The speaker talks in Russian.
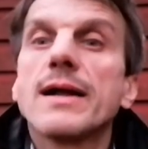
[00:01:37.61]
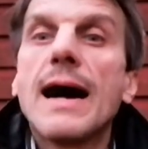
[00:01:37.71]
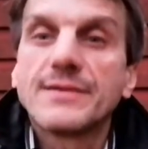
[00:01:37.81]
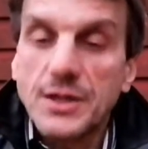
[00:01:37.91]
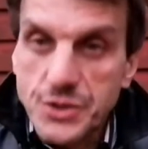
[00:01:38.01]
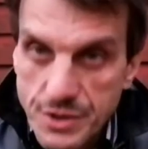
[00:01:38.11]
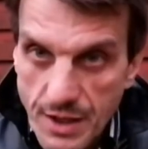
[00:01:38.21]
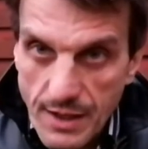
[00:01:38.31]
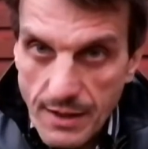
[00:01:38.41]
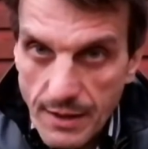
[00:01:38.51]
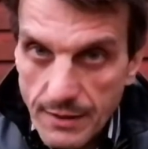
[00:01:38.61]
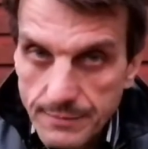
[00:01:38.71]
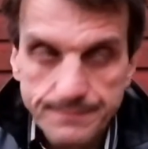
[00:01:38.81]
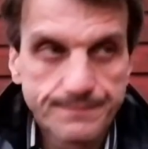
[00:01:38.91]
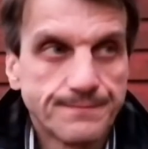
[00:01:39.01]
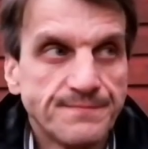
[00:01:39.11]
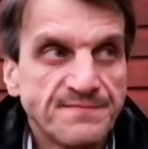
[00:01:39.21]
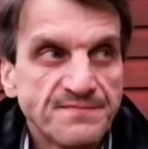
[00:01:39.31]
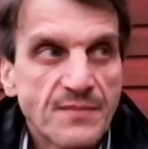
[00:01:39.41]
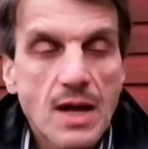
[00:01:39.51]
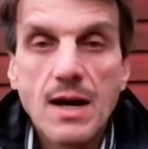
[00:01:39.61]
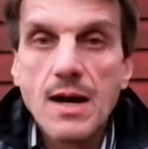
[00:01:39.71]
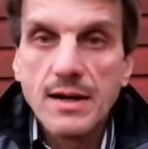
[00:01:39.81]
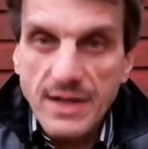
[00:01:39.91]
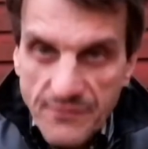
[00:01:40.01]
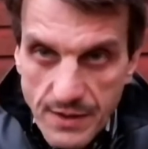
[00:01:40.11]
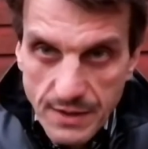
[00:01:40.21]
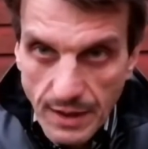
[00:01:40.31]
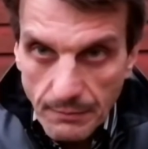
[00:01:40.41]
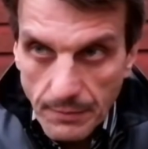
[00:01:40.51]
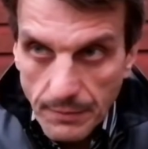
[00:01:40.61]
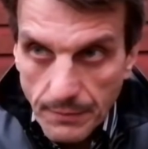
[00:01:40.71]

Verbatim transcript: а точнее раввинам,